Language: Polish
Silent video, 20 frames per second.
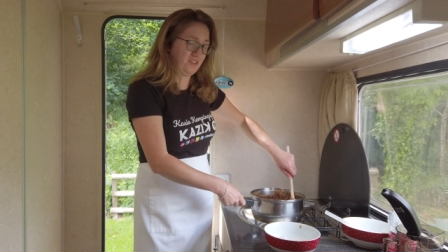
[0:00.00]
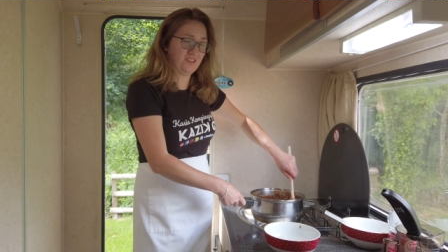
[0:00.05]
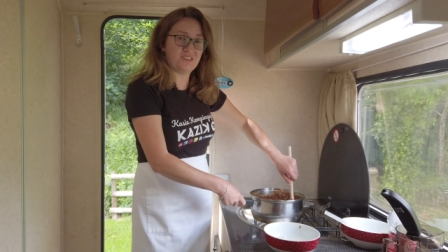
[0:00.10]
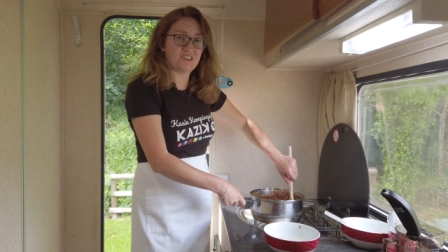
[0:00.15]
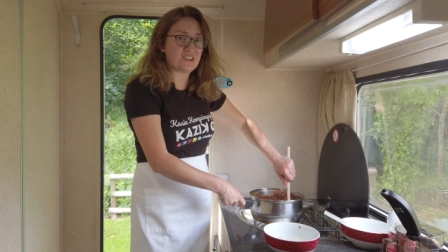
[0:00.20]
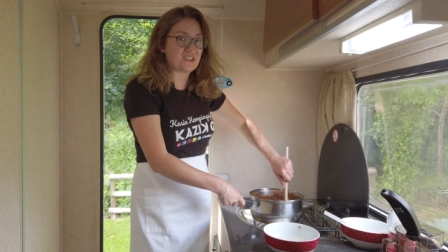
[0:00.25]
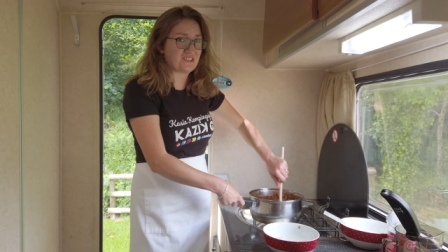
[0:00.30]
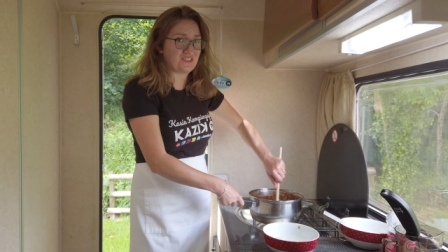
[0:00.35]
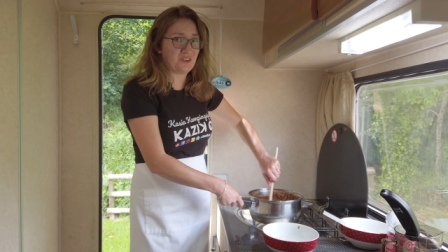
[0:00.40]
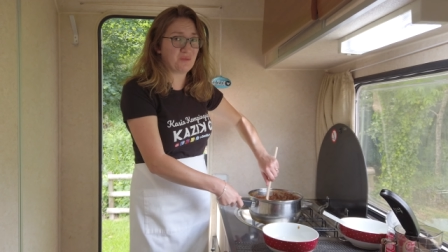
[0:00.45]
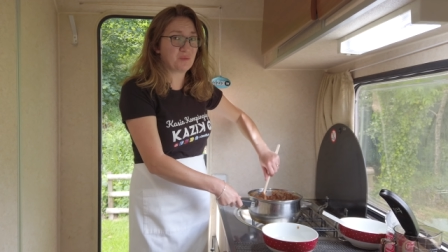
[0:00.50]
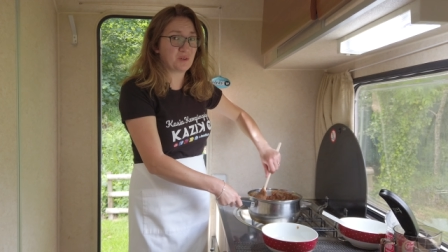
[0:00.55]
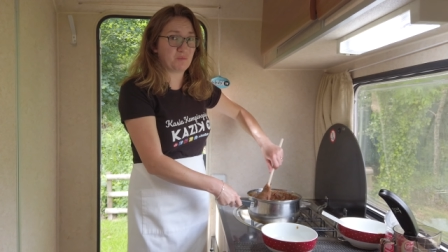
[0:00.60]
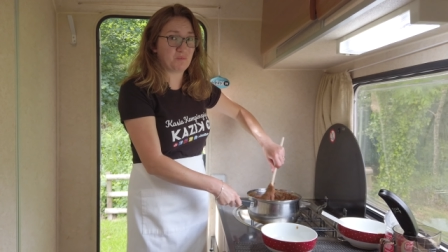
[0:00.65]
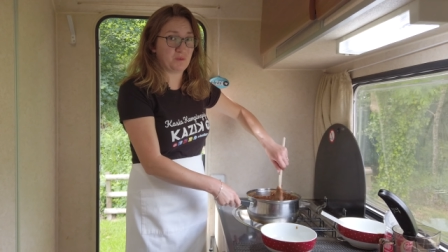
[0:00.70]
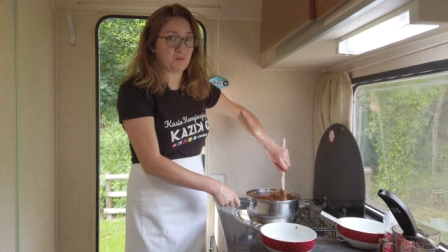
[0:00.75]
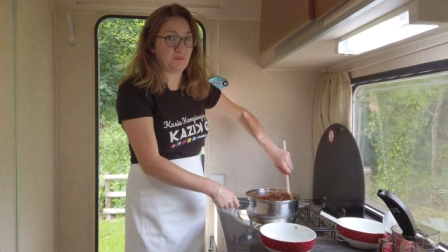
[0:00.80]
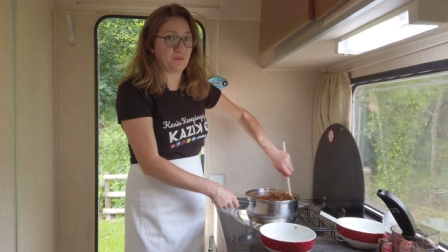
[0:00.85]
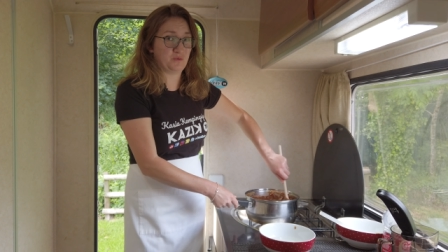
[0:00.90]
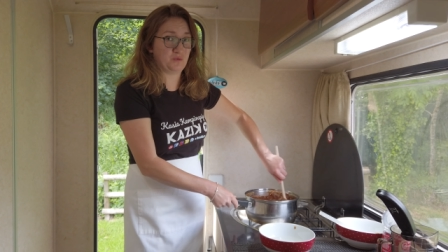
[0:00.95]
To nie jest dobry
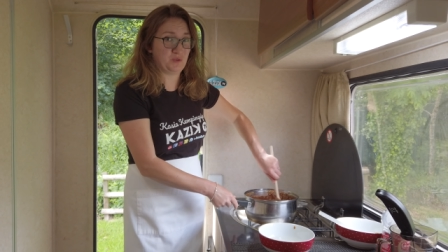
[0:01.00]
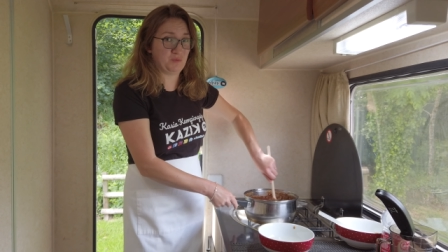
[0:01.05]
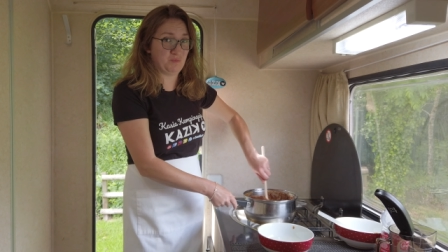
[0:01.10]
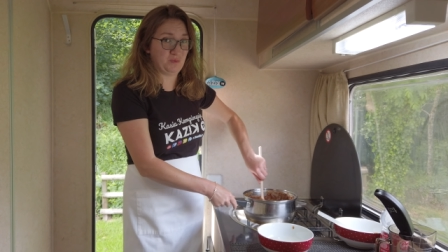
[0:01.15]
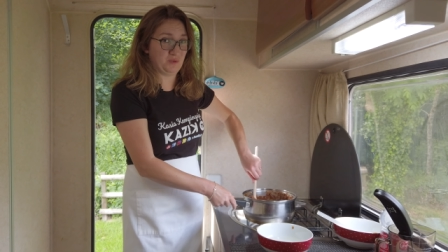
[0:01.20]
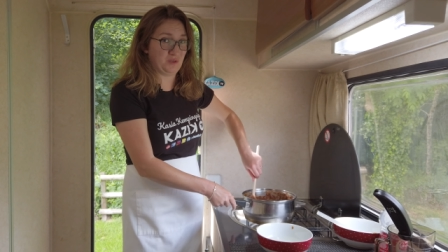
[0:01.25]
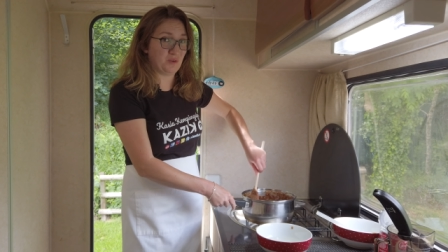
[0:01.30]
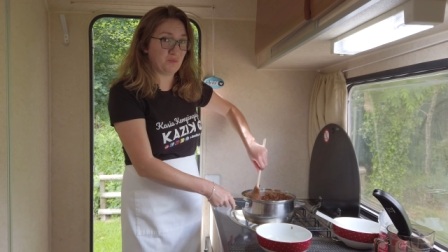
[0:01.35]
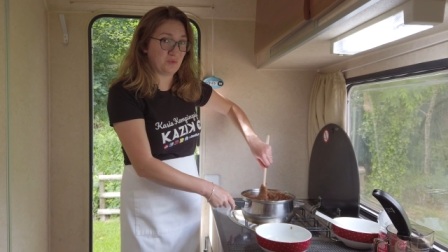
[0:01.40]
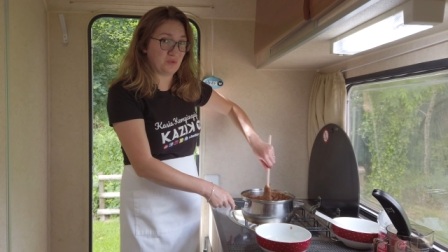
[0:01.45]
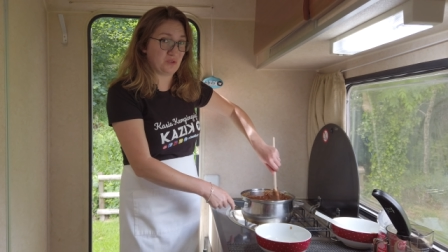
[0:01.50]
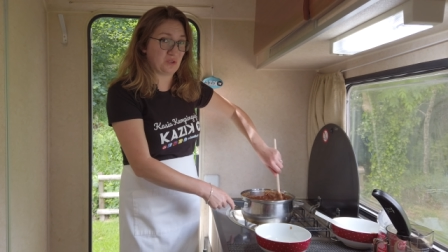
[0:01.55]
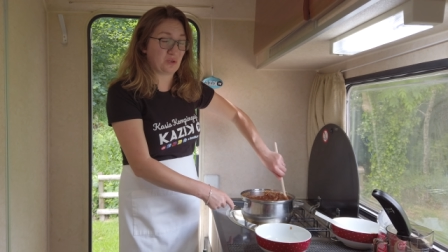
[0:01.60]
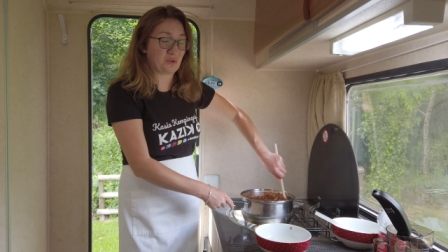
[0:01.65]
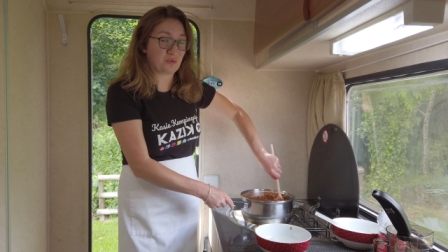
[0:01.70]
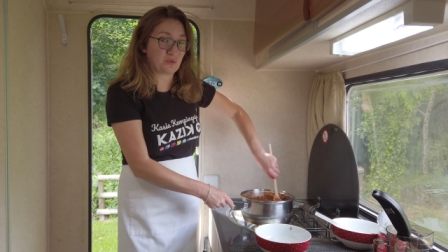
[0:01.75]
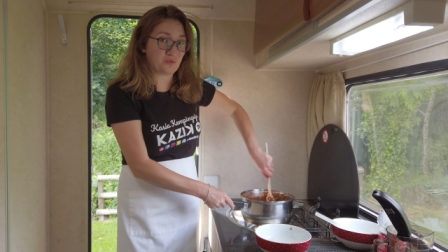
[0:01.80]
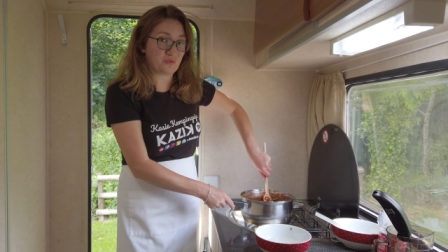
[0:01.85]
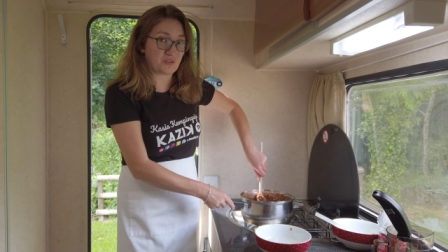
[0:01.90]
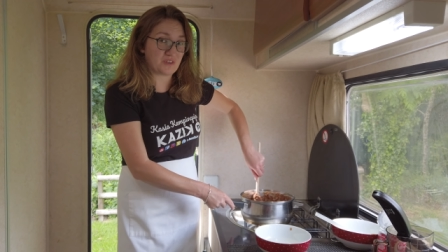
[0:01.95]
pomysł, żeby robić te
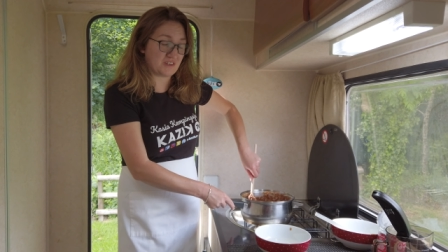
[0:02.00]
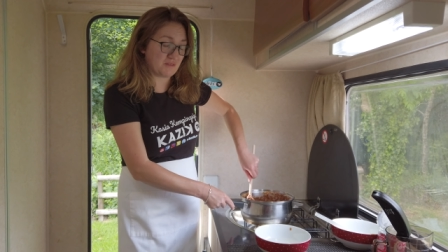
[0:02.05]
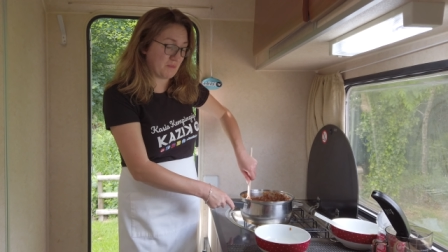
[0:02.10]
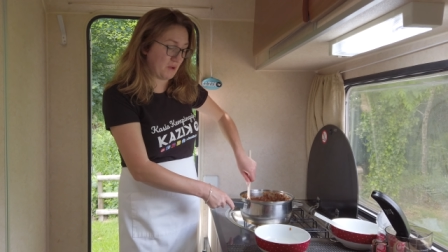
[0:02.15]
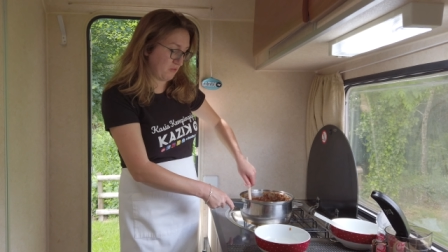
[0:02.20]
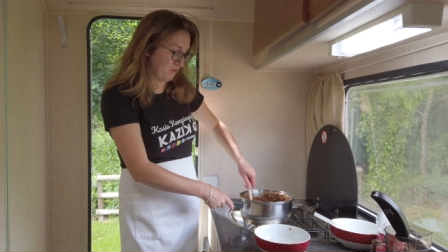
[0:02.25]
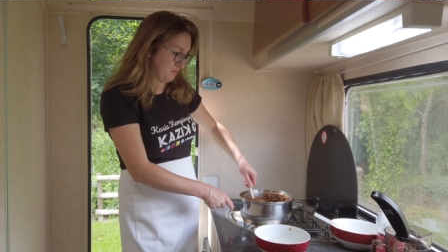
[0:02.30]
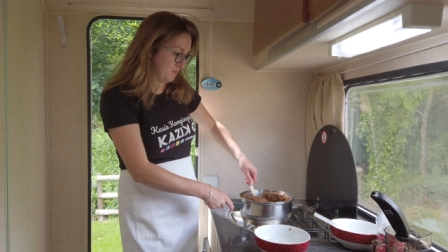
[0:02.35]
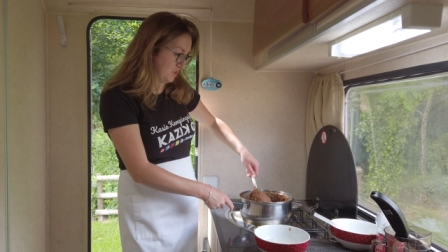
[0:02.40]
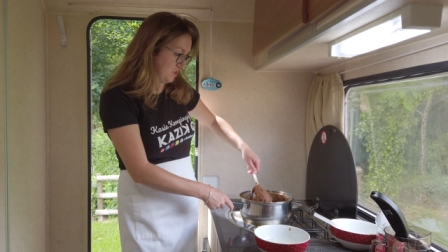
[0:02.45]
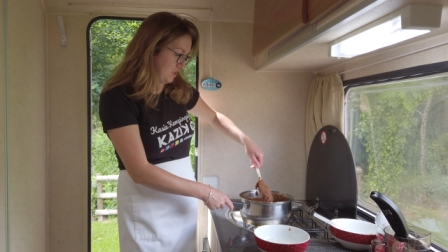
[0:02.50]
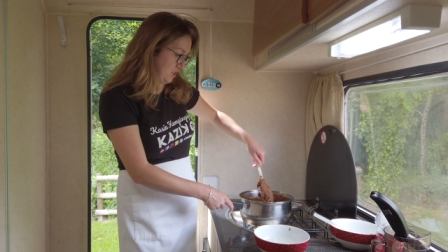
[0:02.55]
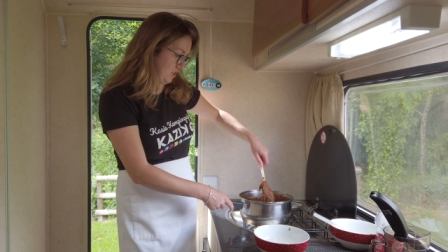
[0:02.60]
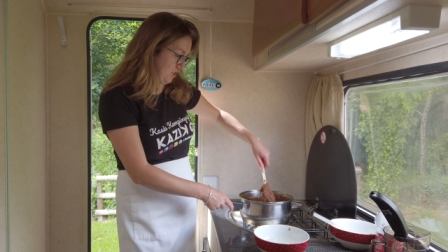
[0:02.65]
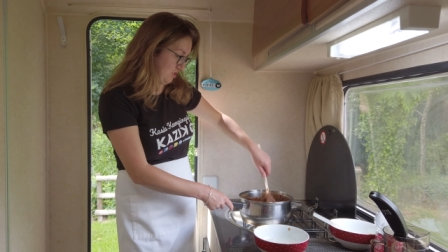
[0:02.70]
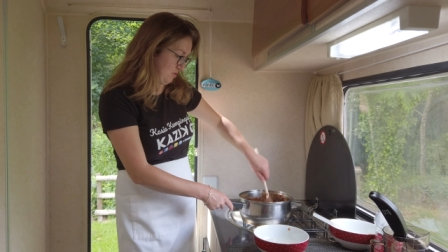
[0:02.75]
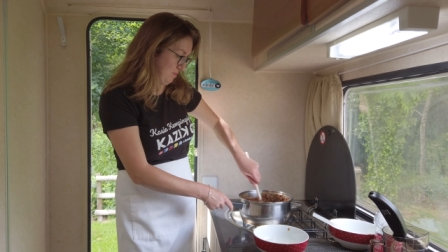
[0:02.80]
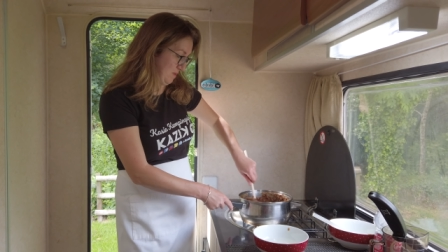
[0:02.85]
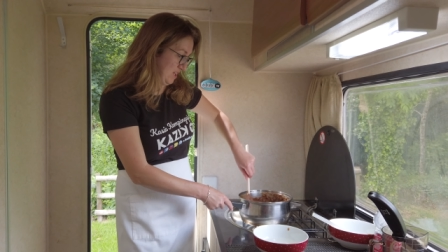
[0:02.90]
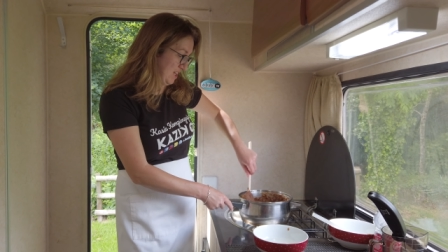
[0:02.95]
krówki z małymi
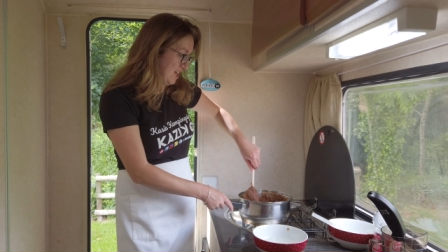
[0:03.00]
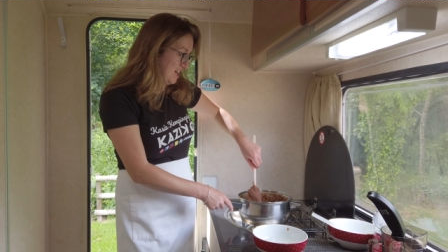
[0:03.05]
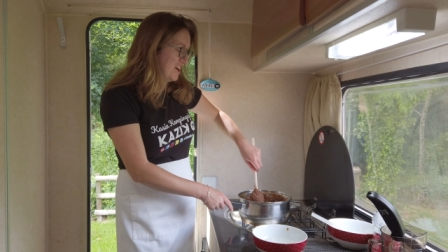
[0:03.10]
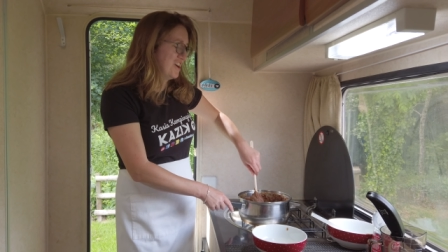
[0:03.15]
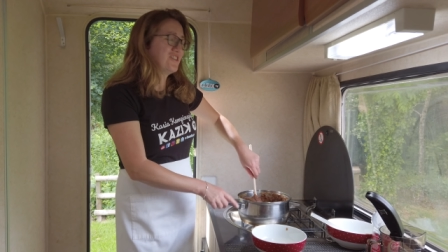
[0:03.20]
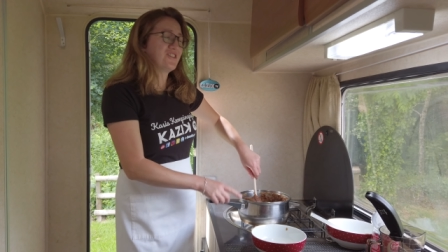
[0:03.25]
dziećmi.